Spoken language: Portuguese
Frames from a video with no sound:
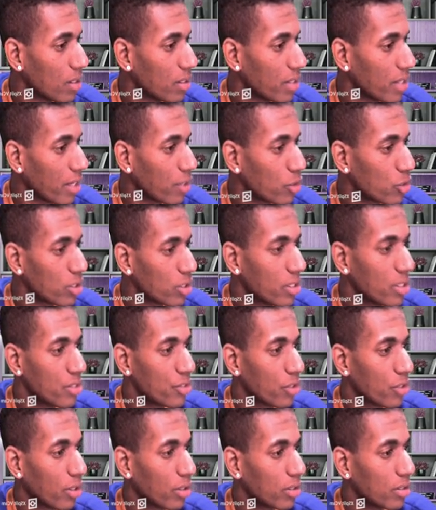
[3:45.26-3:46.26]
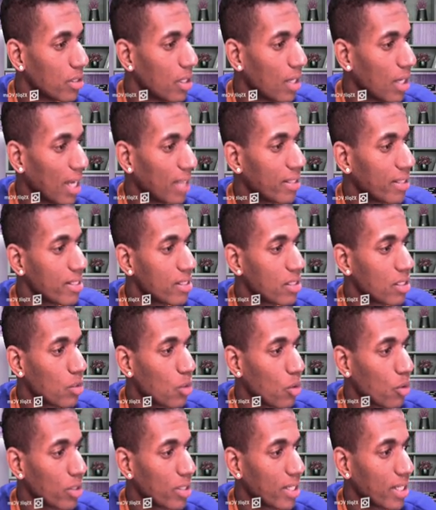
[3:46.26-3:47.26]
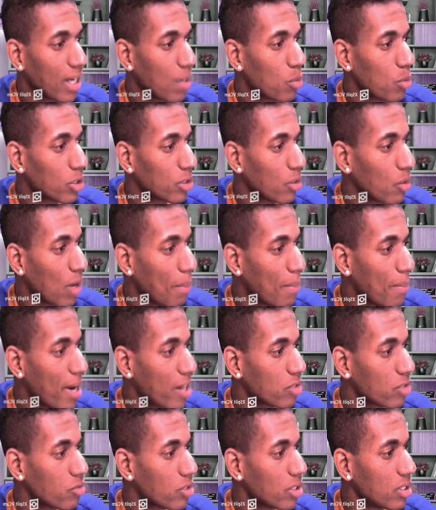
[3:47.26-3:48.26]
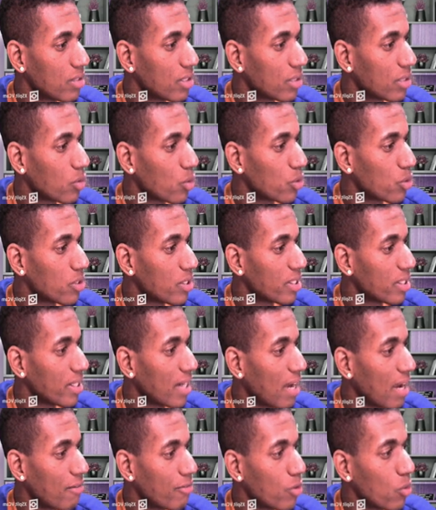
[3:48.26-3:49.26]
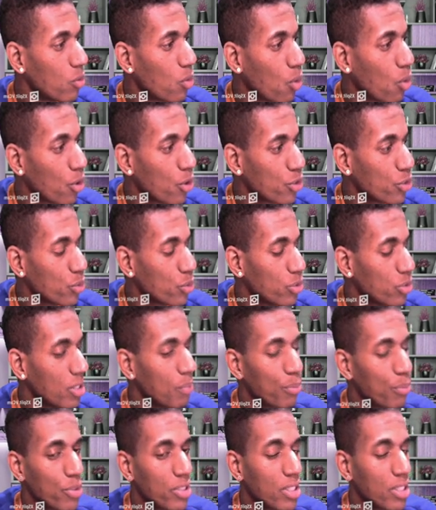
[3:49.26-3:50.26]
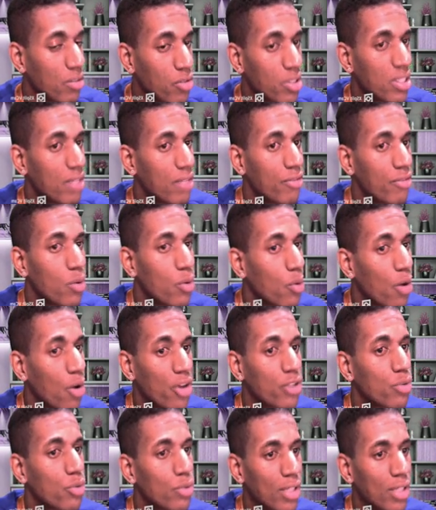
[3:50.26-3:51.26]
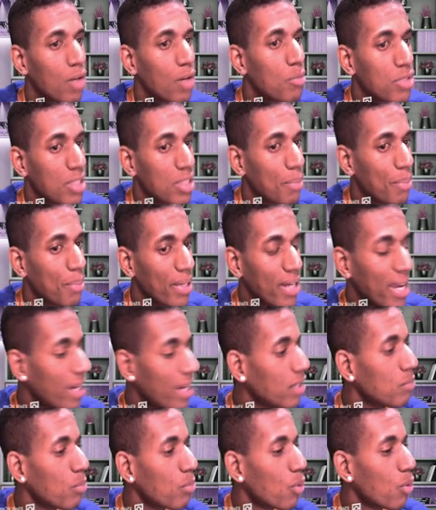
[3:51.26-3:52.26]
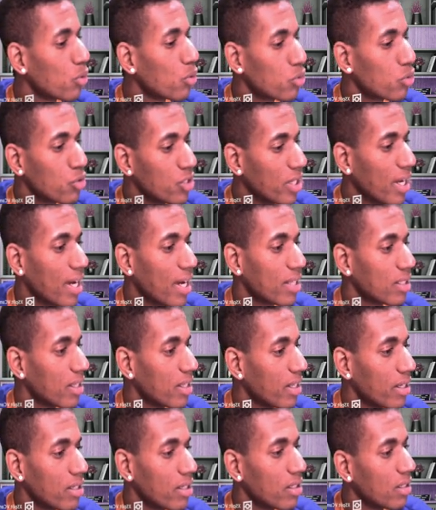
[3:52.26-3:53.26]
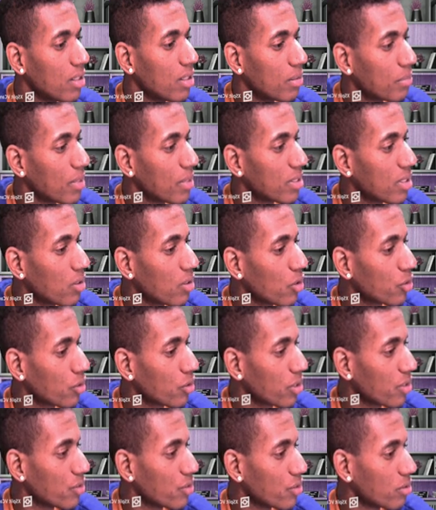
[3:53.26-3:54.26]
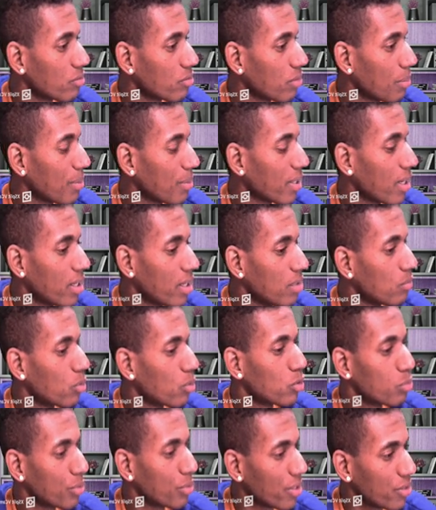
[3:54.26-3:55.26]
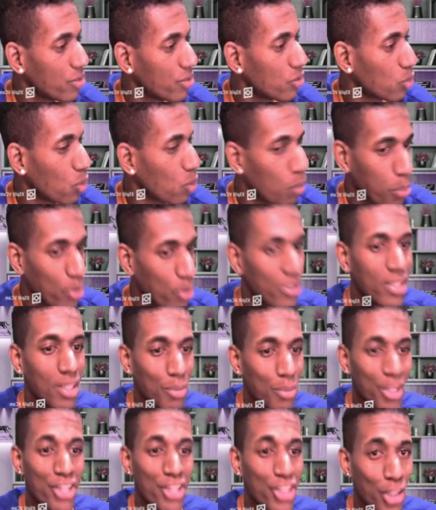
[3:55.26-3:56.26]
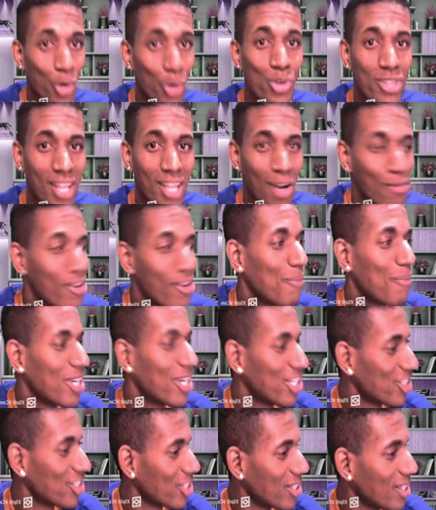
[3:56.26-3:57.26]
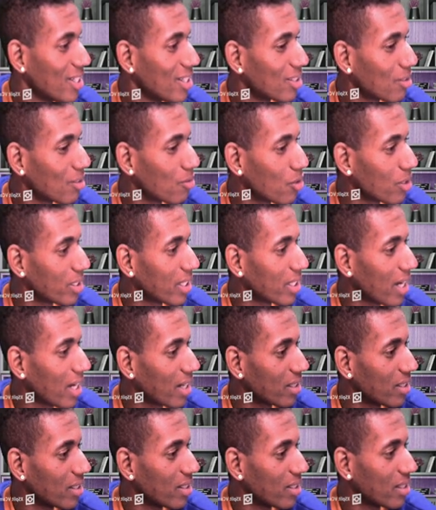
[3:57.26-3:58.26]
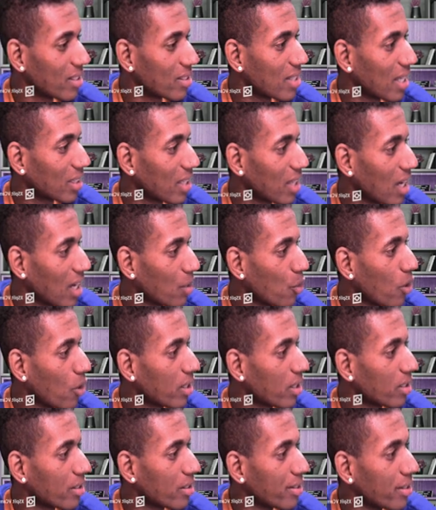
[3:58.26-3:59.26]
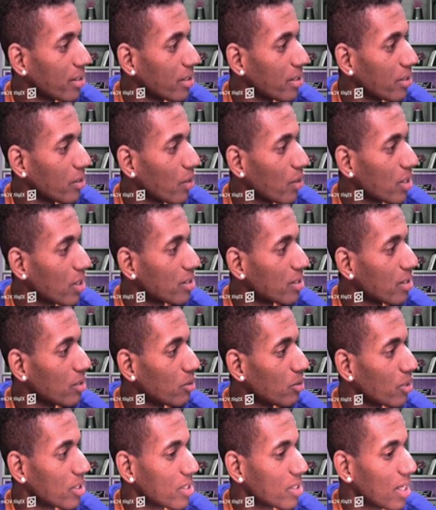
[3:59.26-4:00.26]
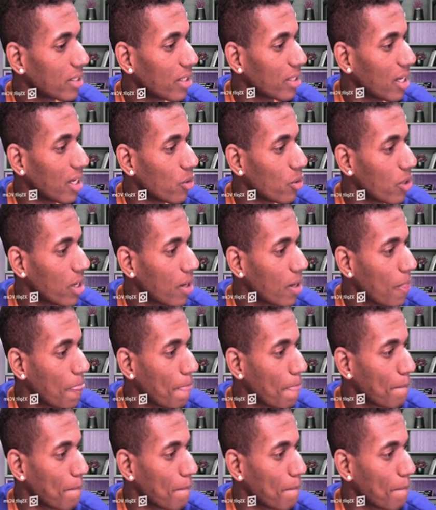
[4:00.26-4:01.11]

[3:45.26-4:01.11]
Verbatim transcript: E aí é o seguinte, ó. Atenção, ao clicar o botão abaixo você conseguirá ver o código. Depois que você vê o código, não tem como você pegar reembolso de nada, né? Mas é lógico que a gente não vai pegar reembolso porque a gente comprou isso aqui porque a gente quer usar, obviamente. Então vou clicar aqui em resgatar agora. Eu aceito resgatar agora.